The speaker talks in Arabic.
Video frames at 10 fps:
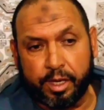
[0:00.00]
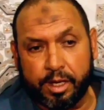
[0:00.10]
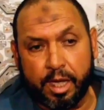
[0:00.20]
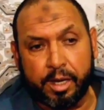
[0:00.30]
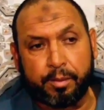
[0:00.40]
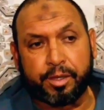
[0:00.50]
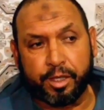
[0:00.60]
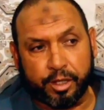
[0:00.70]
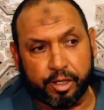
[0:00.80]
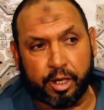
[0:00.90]
ديالي انا
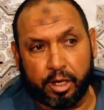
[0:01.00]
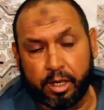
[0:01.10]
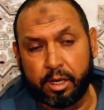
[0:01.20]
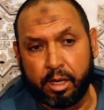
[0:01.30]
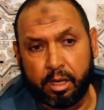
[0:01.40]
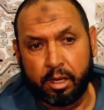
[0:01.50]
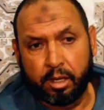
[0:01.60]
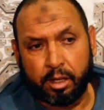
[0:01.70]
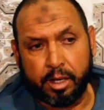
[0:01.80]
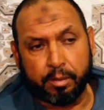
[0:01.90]
بنتي ترجع
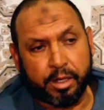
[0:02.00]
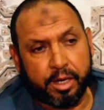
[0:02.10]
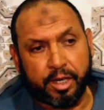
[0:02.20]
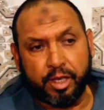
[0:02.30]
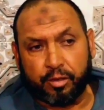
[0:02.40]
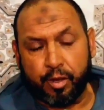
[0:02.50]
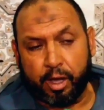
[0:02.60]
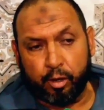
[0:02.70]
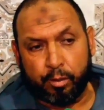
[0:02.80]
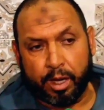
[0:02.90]
ما بغينا الناس
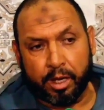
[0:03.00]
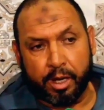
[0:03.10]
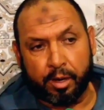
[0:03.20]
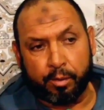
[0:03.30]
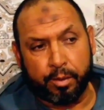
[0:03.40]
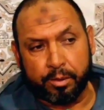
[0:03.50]
يتفاعلوا معنا